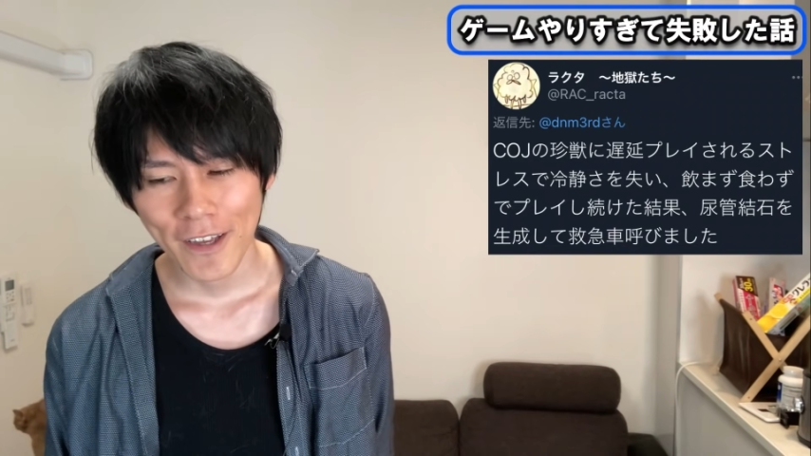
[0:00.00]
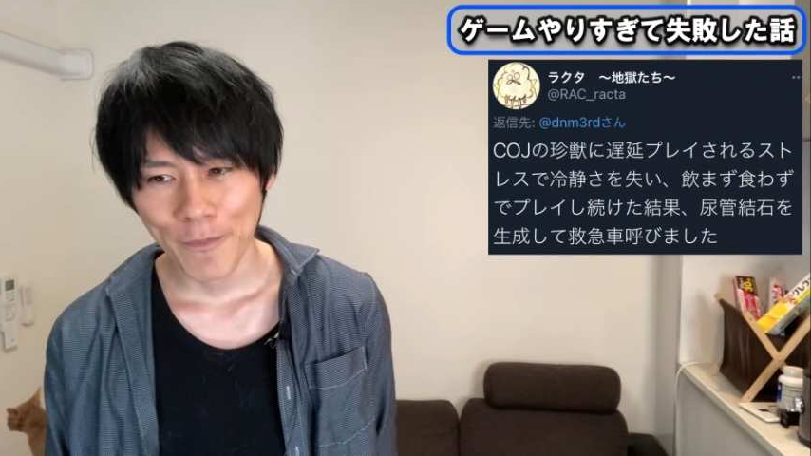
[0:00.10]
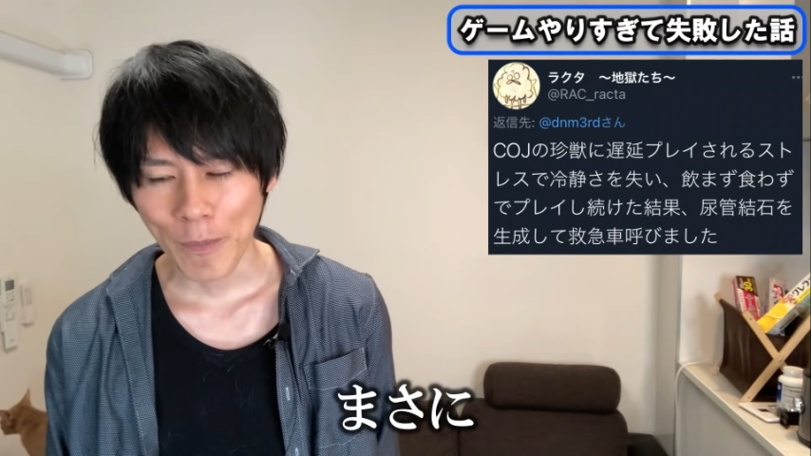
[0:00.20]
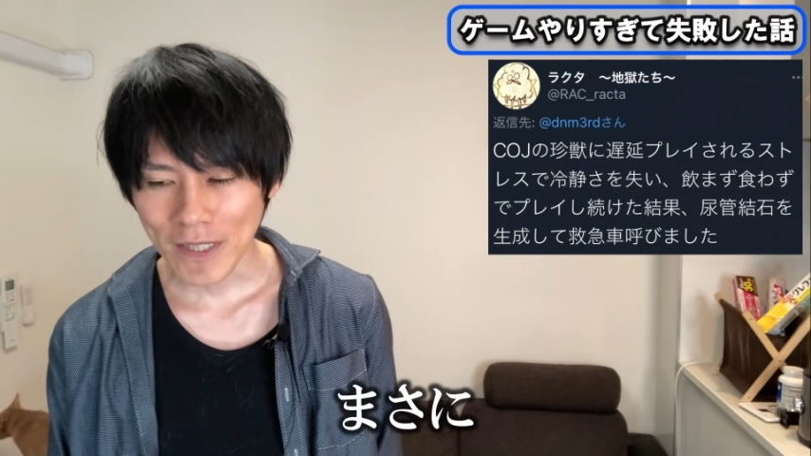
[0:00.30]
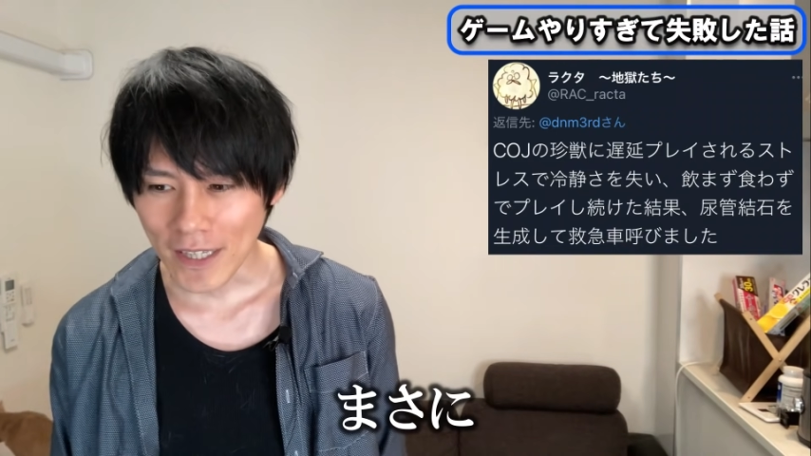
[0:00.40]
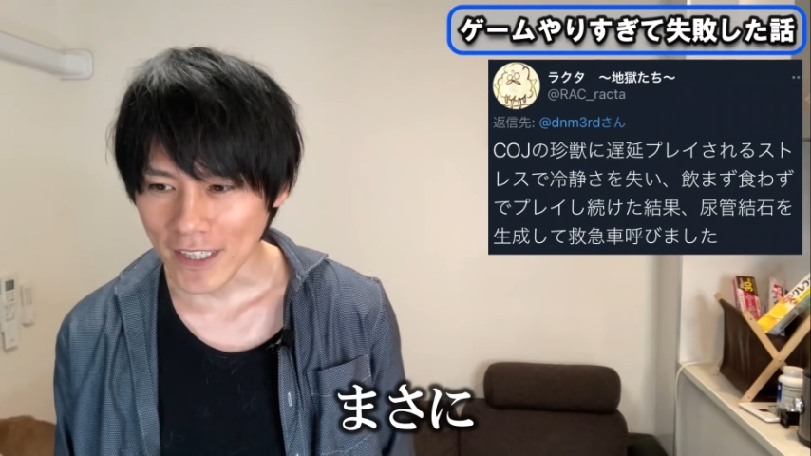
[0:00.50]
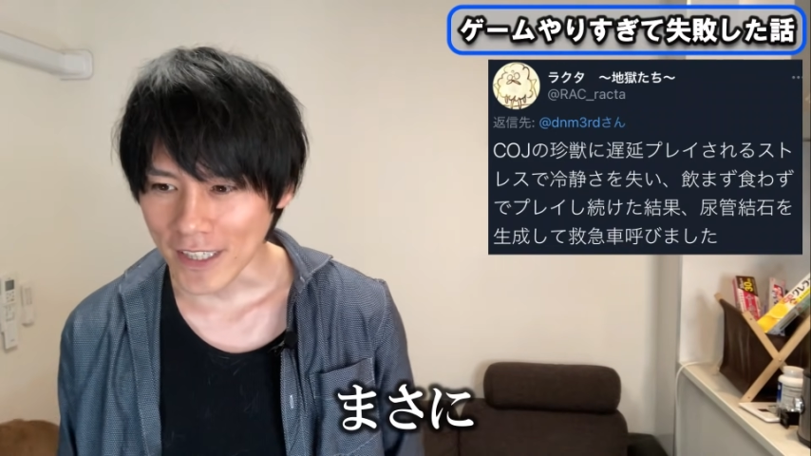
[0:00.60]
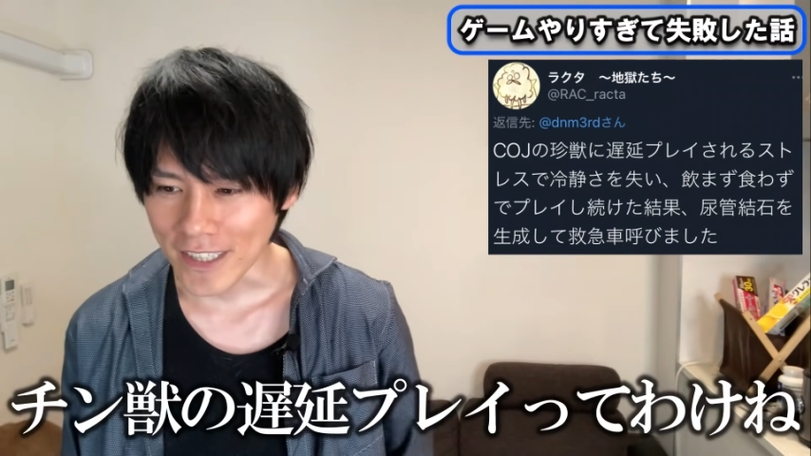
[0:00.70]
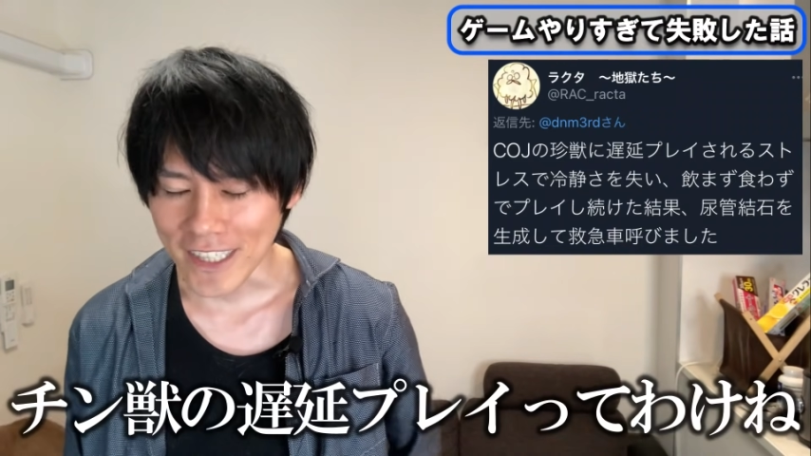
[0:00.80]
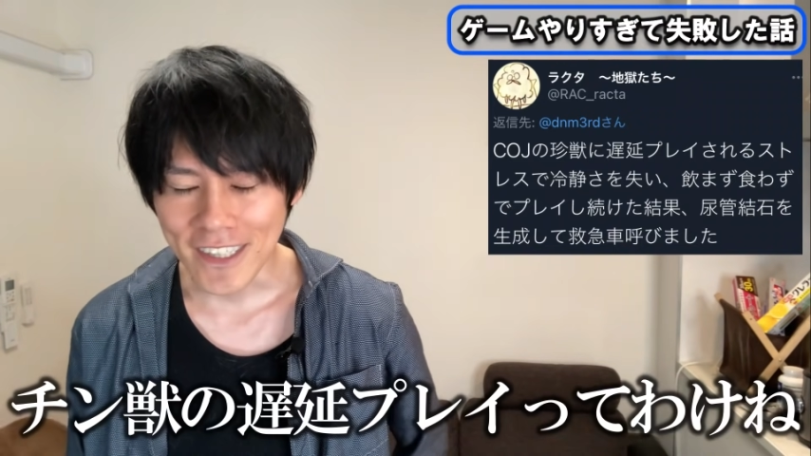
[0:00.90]
まあ、まさ
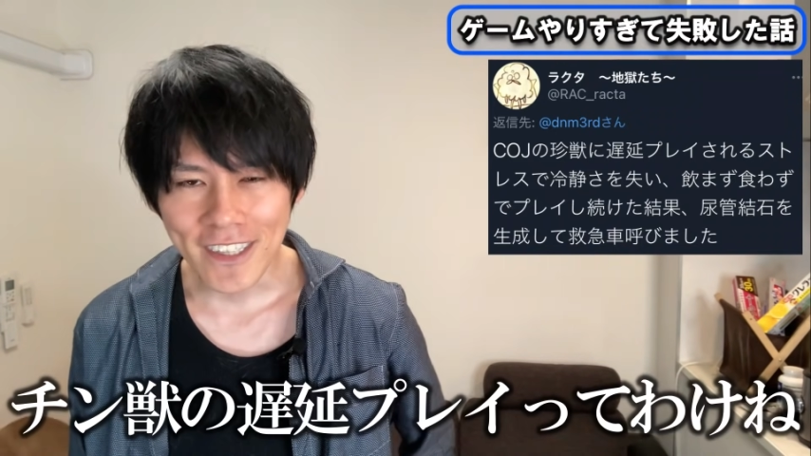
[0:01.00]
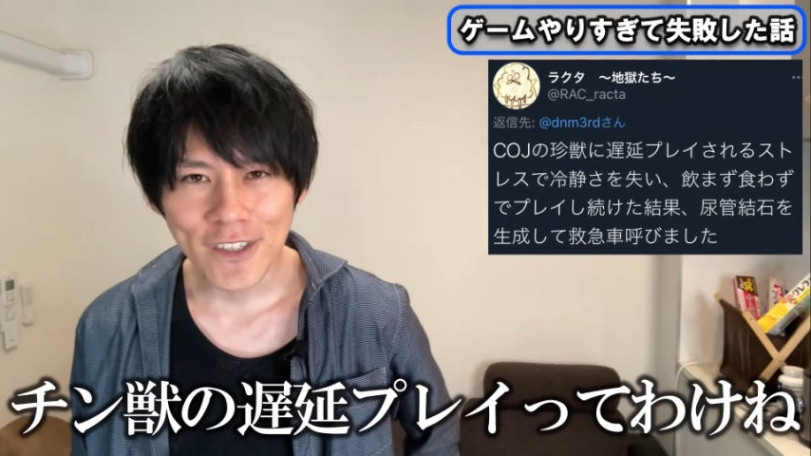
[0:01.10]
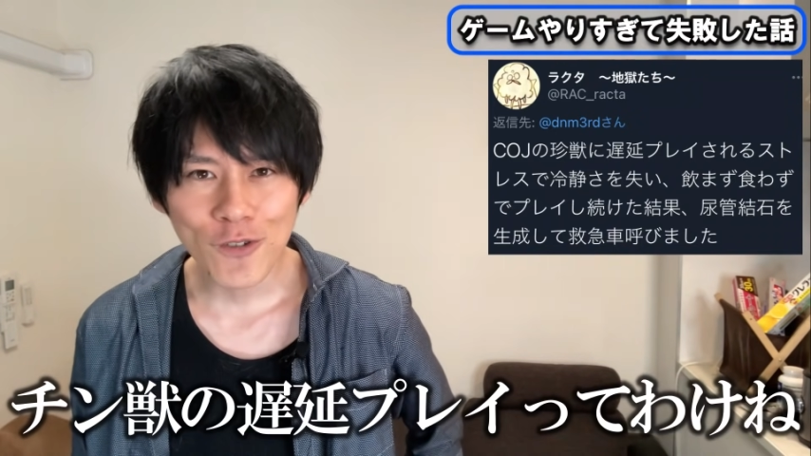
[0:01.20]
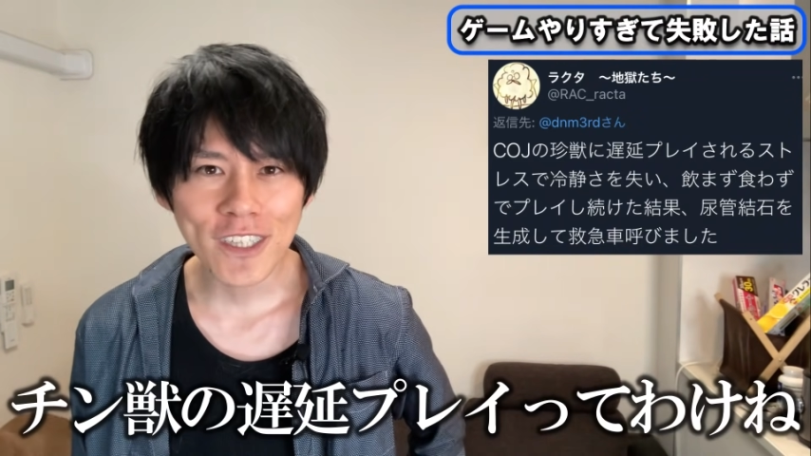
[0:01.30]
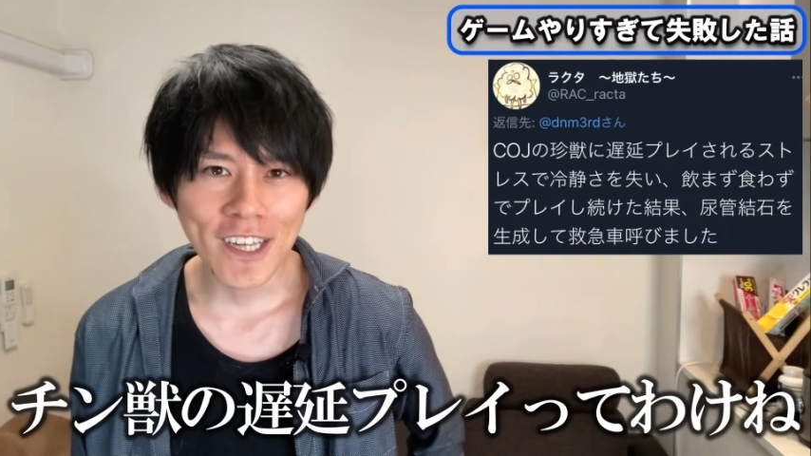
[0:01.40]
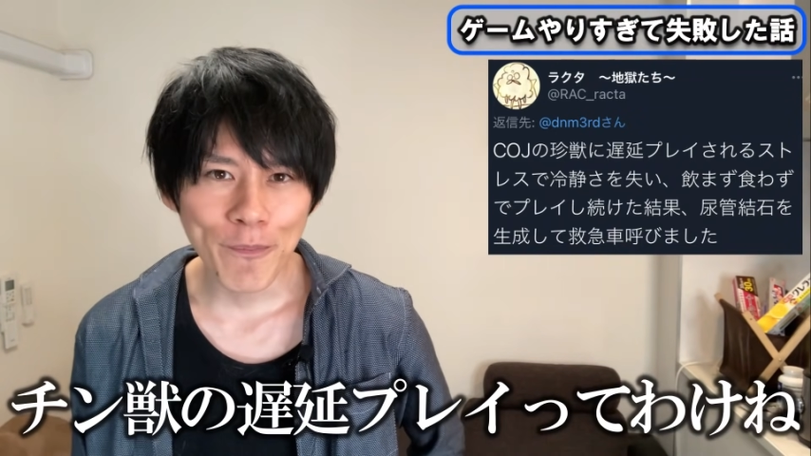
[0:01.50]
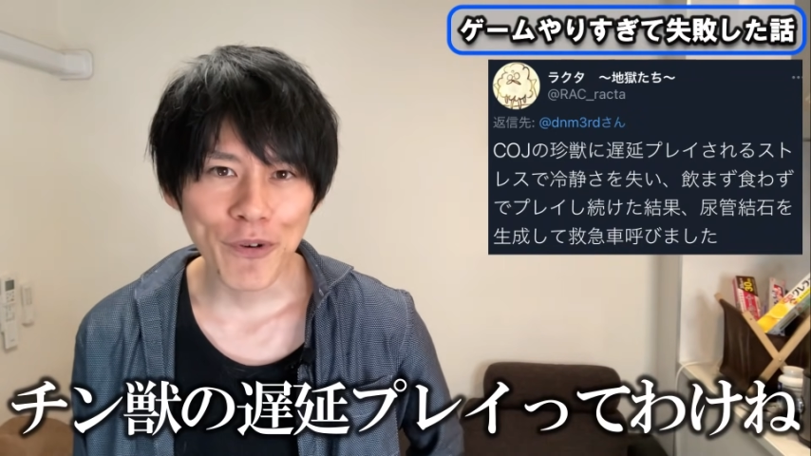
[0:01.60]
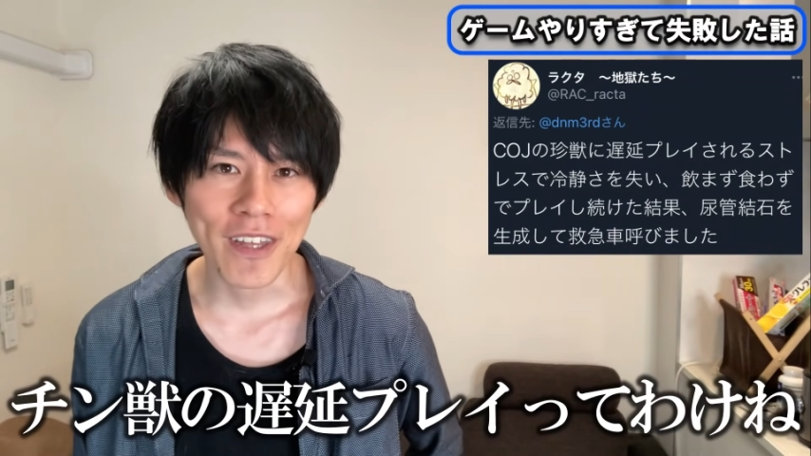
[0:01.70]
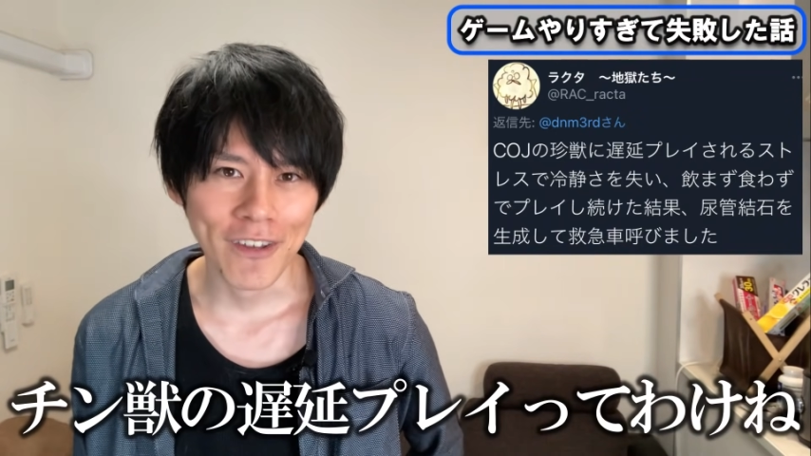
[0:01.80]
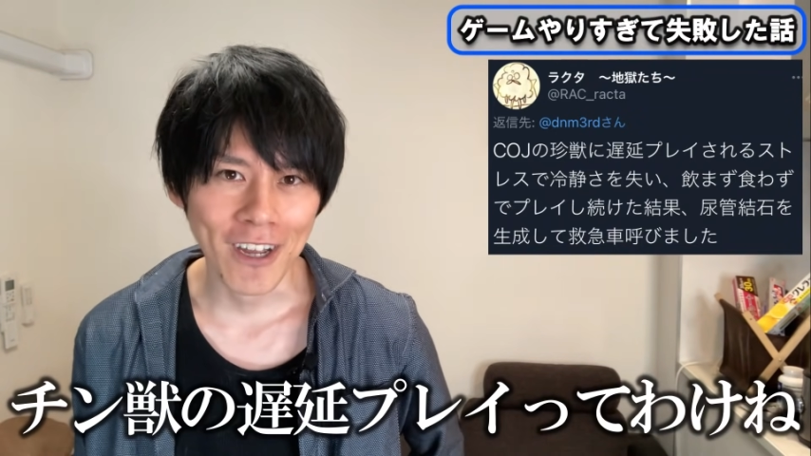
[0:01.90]
に珍獣の遅延
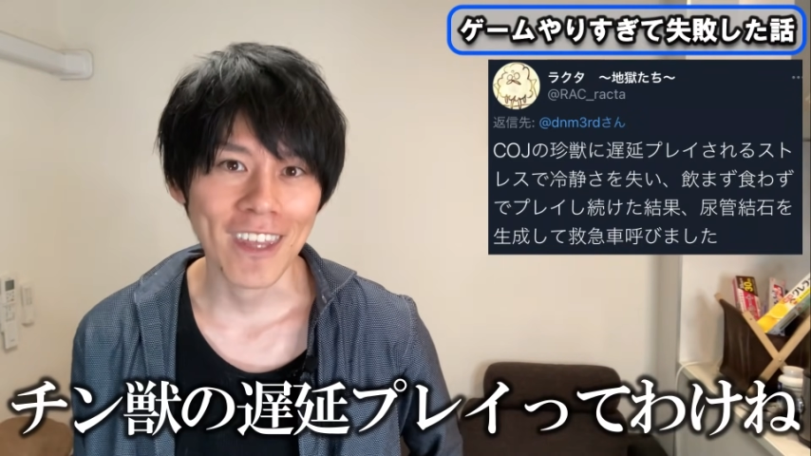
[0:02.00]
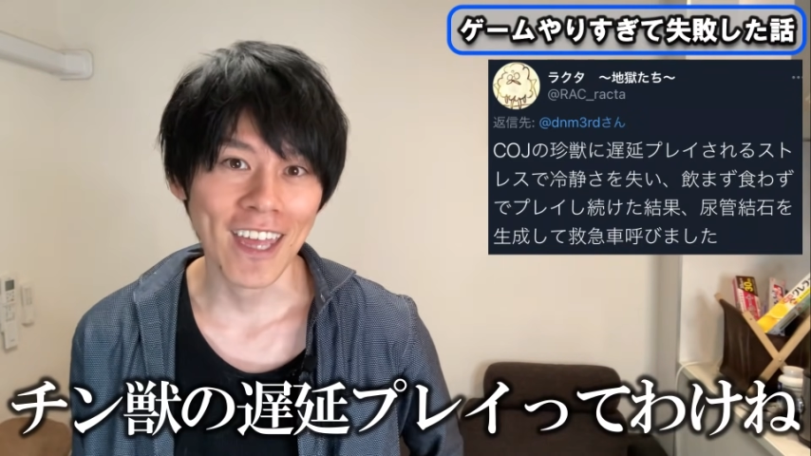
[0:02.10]
プレイってわけ